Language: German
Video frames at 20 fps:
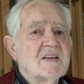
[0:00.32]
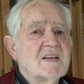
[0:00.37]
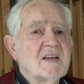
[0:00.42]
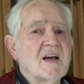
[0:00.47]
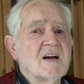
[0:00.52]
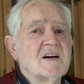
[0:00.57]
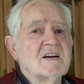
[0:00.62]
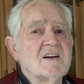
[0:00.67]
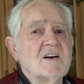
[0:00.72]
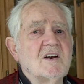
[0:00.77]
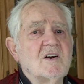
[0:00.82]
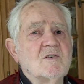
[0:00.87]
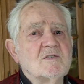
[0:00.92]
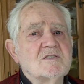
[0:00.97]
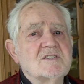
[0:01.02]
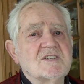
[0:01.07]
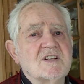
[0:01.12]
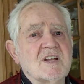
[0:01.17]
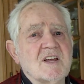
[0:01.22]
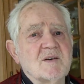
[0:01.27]
Ja, ein
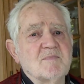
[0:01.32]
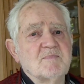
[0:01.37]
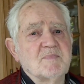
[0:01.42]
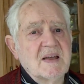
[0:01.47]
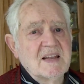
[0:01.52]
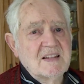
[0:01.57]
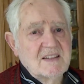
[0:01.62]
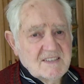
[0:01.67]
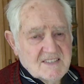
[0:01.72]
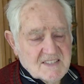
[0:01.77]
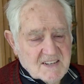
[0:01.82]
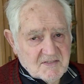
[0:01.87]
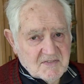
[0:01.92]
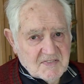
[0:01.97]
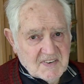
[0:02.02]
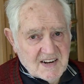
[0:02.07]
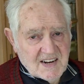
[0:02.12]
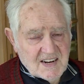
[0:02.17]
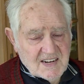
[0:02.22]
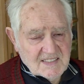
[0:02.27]
lustiger
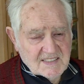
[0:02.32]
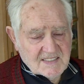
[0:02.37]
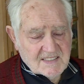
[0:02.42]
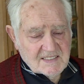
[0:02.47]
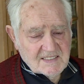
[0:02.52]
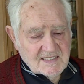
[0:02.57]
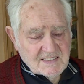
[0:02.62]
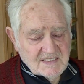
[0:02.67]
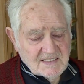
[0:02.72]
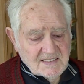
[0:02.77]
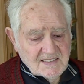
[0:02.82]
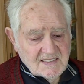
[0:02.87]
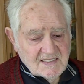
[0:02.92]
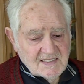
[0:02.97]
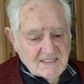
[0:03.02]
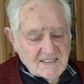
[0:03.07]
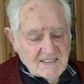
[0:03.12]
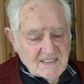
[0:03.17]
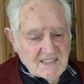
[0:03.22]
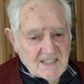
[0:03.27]
Benzefahrt.
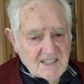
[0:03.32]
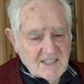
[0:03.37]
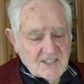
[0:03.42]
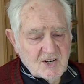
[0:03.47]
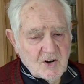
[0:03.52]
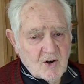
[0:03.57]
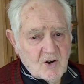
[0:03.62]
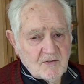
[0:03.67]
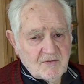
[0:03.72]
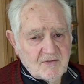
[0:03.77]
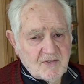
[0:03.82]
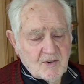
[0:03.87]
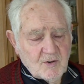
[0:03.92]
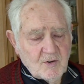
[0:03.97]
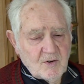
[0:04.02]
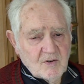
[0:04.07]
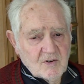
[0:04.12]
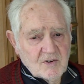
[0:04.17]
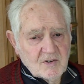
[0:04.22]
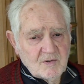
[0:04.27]
Ich habe
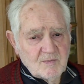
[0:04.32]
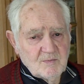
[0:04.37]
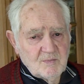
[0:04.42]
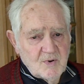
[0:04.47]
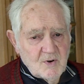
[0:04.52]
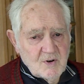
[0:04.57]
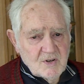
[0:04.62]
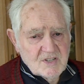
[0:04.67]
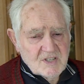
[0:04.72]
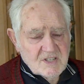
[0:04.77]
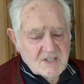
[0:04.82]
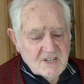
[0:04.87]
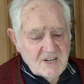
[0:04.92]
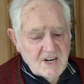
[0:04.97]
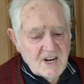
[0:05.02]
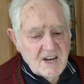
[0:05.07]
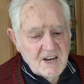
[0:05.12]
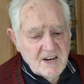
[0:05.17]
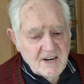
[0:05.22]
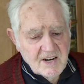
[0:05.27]
früher eine
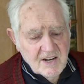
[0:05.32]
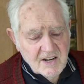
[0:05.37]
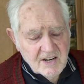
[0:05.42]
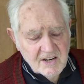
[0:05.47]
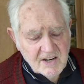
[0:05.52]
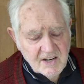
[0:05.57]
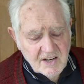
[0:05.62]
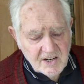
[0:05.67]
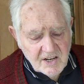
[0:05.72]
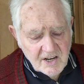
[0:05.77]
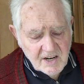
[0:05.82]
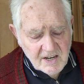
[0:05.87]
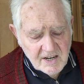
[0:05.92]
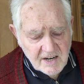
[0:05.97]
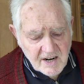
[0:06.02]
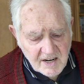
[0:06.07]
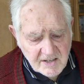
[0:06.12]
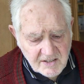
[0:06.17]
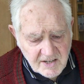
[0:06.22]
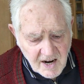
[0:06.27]
Buslinie, die
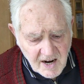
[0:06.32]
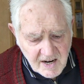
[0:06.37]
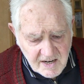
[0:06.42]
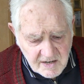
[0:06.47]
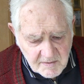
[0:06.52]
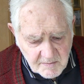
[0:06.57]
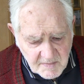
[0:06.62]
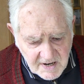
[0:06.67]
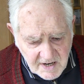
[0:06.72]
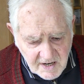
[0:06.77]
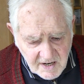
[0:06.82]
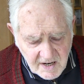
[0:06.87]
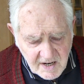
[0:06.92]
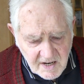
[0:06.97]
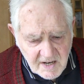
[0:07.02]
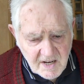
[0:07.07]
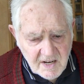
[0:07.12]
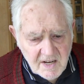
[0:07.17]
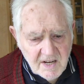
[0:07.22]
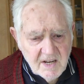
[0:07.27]
jeder das ja nicht mehr.
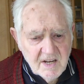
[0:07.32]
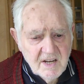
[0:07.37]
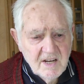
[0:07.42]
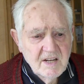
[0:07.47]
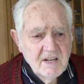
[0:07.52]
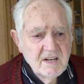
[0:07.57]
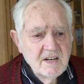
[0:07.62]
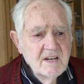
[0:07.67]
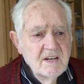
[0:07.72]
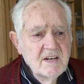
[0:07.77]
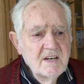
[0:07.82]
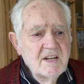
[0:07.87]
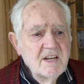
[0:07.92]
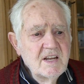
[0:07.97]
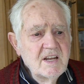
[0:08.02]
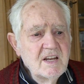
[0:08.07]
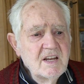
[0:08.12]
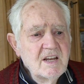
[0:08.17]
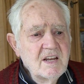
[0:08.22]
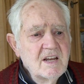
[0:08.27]

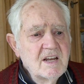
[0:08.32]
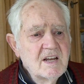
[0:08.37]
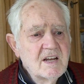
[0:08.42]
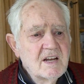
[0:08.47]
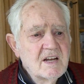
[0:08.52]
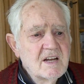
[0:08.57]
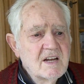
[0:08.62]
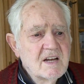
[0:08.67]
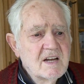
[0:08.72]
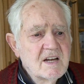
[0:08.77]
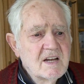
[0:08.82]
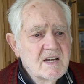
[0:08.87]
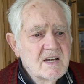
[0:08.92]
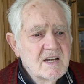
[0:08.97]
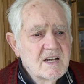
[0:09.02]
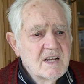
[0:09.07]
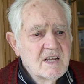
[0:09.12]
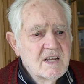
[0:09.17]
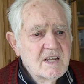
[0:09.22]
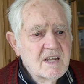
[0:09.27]
Die
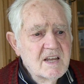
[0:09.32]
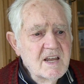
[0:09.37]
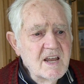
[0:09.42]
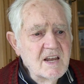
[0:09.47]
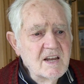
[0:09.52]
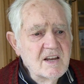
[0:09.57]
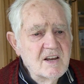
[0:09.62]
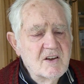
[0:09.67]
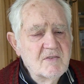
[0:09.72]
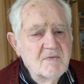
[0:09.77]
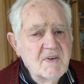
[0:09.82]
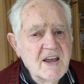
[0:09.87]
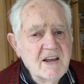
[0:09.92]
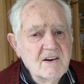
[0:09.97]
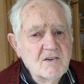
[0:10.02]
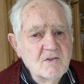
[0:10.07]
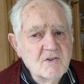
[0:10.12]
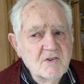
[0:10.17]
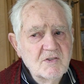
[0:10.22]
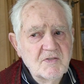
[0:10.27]
ging
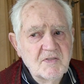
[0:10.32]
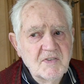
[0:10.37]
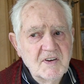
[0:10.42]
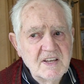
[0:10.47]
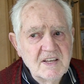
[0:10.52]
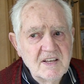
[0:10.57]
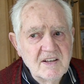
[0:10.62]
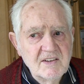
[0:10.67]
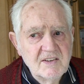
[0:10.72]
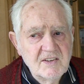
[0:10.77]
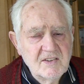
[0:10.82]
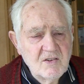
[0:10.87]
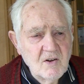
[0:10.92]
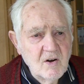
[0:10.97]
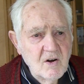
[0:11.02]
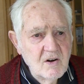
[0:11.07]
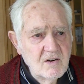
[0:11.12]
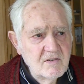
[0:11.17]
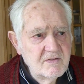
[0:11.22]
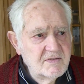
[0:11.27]
quer durch
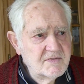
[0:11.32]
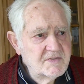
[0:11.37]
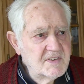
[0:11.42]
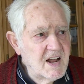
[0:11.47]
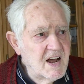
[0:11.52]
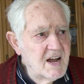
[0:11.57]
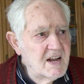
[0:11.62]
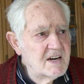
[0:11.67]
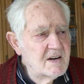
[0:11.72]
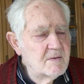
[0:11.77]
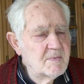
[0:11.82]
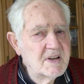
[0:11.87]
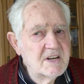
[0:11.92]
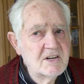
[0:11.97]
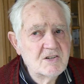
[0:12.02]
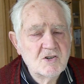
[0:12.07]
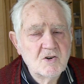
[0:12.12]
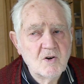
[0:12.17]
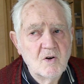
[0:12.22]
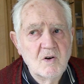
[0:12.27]
Friesdorf, der
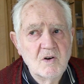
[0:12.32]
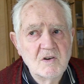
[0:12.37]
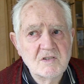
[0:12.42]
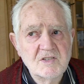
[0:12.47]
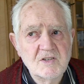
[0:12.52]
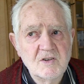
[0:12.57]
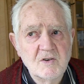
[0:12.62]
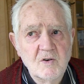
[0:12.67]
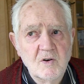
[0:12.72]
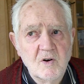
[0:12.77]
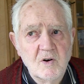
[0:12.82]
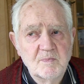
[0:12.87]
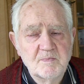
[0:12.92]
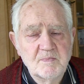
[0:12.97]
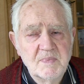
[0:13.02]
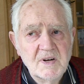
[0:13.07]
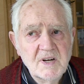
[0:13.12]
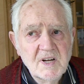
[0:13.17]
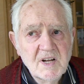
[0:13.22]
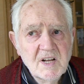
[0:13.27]
andere Straße
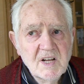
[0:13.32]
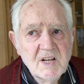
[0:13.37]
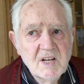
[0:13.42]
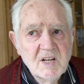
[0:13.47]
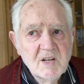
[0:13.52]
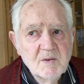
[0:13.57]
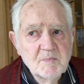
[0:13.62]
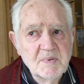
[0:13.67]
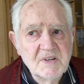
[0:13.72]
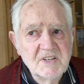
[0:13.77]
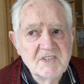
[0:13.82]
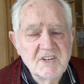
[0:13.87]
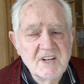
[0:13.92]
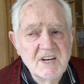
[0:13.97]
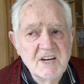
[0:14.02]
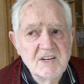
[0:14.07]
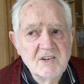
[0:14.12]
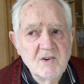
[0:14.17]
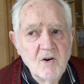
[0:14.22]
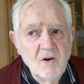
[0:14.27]
rup, bis
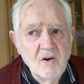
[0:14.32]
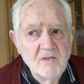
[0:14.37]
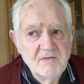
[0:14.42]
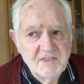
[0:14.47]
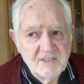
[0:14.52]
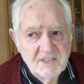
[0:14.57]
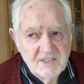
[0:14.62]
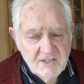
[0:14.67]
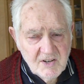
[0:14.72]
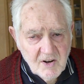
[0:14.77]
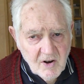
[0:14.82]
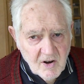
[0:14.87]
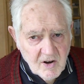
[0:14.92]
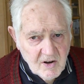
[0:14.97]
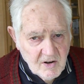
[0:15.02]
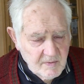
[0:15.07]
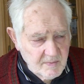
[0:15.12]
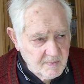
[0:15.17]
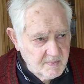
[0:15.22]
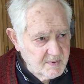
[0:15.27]
in das
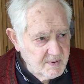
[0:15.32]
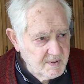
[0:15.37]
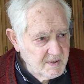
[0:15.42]
Offendorf.